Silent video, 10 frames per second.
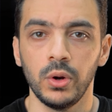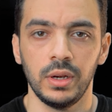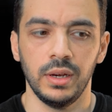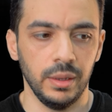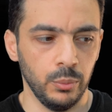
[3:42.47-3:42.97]

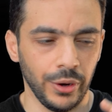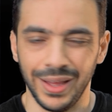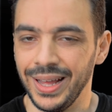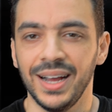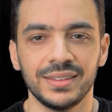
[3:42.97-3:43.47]
كل
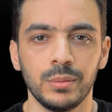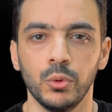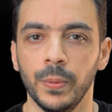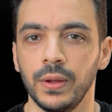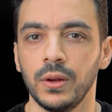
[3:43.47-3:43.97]
مراجعات
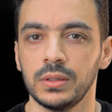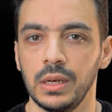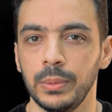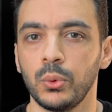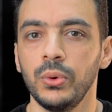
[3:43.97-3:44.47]
الموبايلات
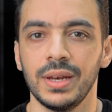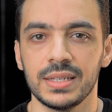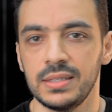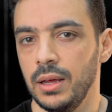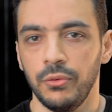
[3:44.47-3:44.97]
اللي بتكون
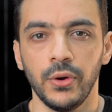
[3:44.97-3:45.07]
نازله